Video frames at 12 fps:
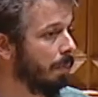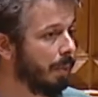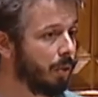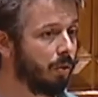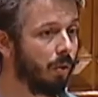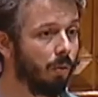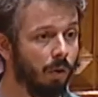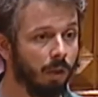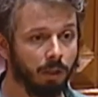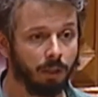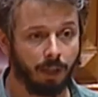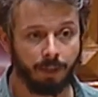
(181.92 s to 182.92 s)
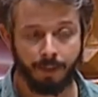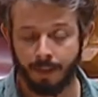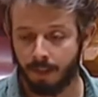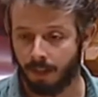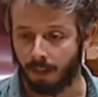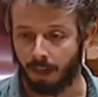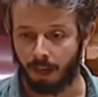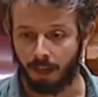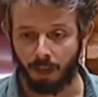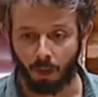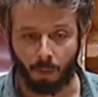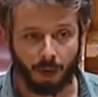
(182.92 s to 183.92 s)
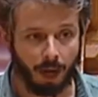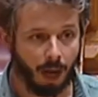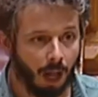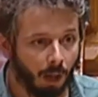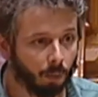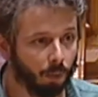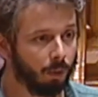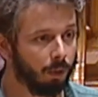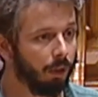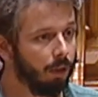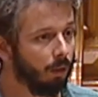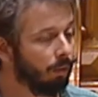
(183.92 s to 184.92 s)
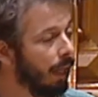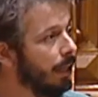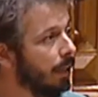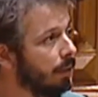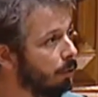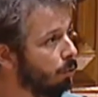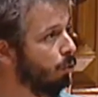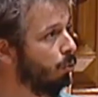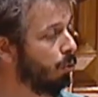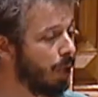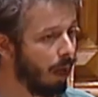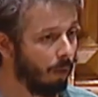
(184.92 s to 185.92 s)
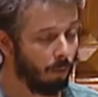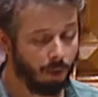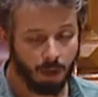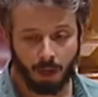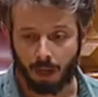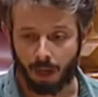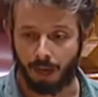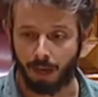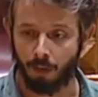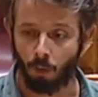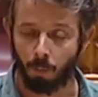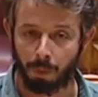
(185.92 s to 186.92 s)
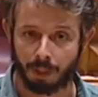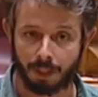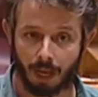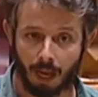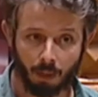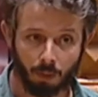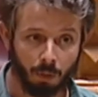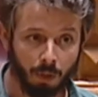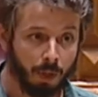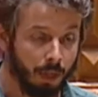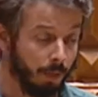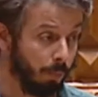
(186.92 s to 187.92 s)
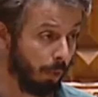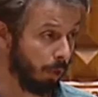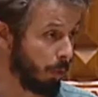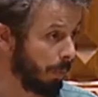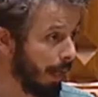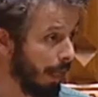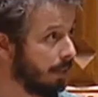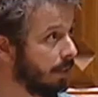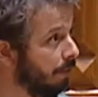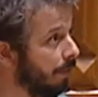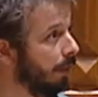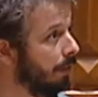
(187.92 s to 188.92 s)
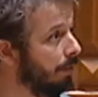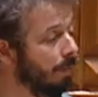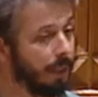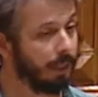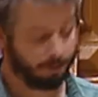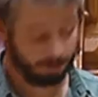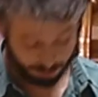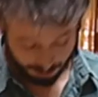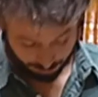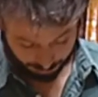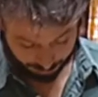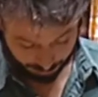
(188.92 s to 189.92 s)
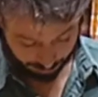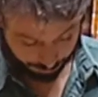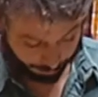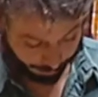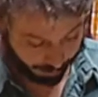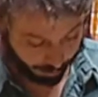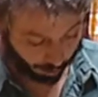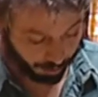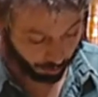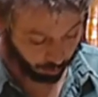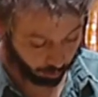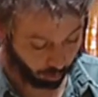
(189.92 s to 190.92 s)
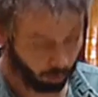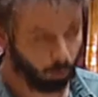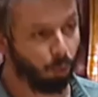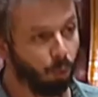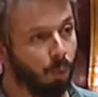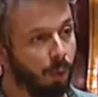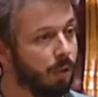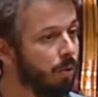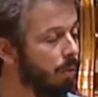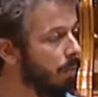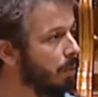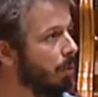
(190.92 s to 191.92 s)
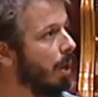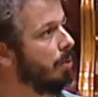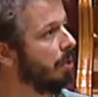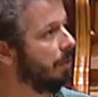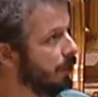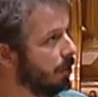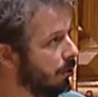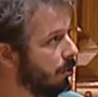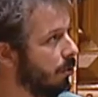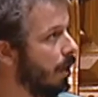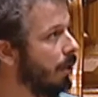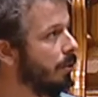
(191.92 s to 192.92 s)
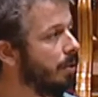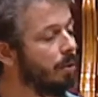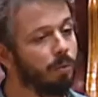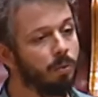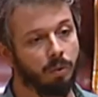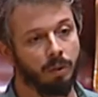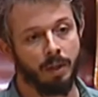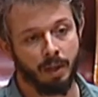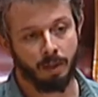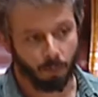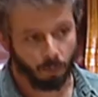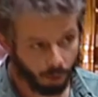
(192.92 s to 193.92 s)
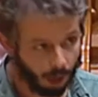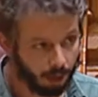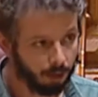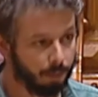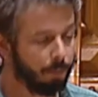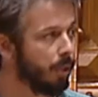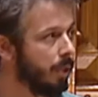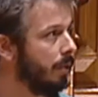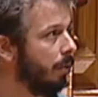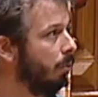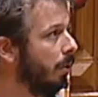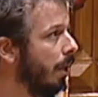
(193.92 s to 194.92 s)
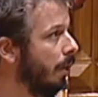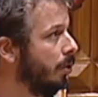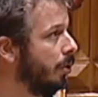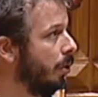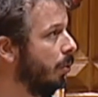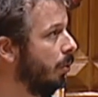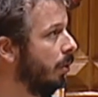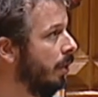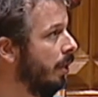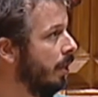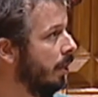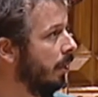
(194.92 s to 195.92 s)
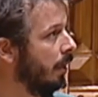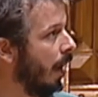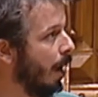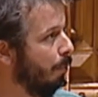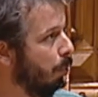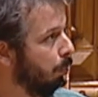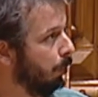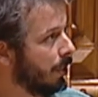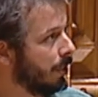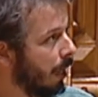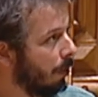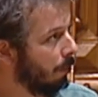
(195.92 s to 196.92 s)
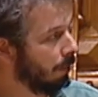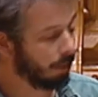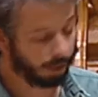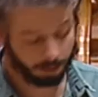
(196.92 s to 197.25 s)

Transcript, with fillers: não apareceu ontem, eh, não é algo que não tenha tido discussão eh, no passado e por isso parece efetivamente que para ir ao encontro de tudo isto, de melhorar o Serviço Nacional de Saúde, melhorar a prestação de cuidados de saúde eh, à população